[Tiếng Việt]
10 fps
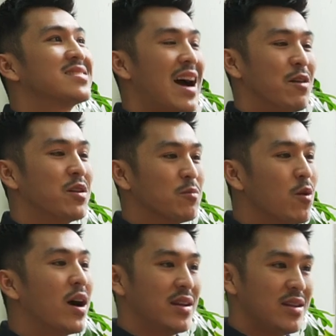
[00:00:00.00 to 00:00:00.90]
tạo những bộ
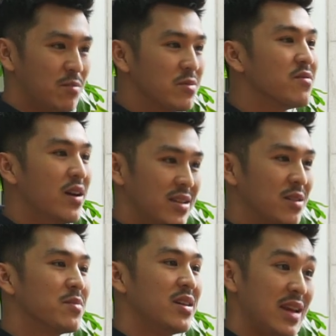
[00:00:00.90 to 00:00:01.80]
ảnh giống như vậy
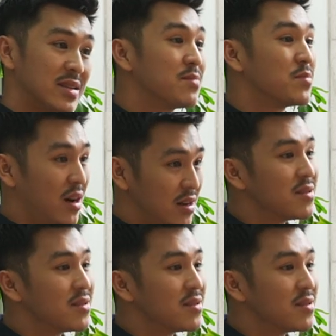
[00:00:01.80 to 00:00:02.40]
trong thời gian sắp tới.